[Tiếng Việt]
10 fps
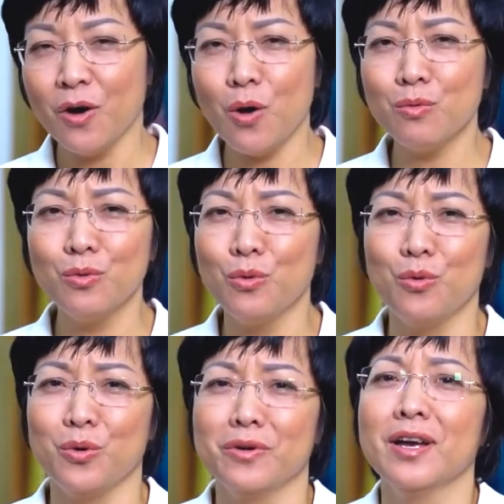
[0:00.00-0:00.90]
không đủ
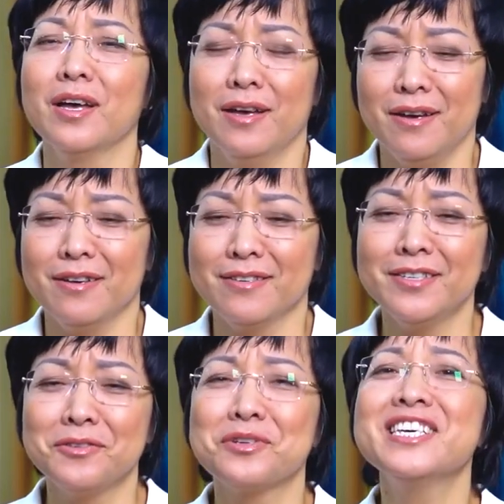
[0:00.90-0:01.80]
uh, cái
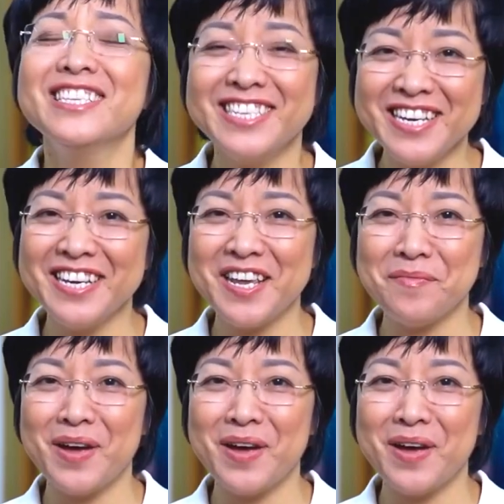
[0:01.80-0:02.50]
sự kiên trì để